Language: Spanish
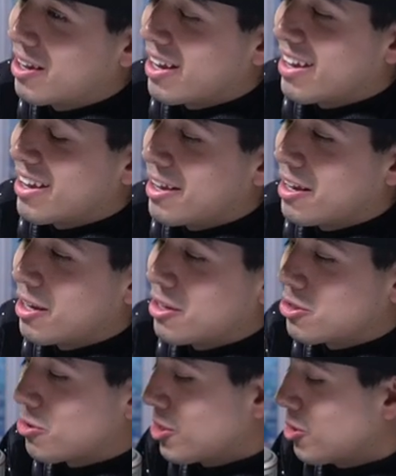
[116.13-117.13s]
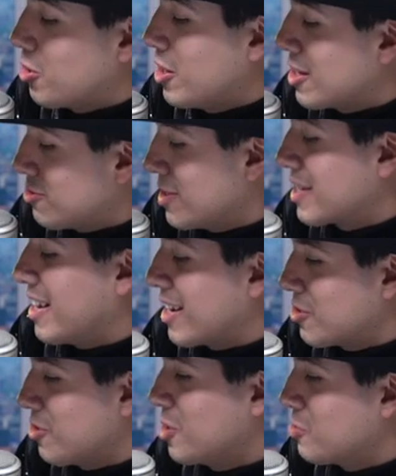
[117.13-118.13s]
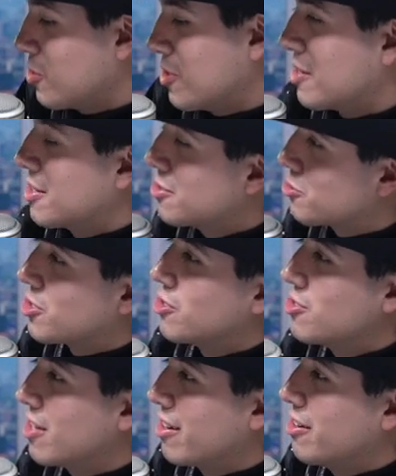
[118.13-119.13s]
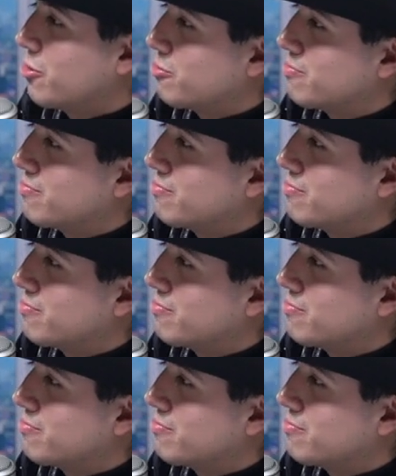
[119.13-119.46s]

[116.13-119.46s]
Que sobre todo en las nuevas generaciones, pues esté escuchando este género.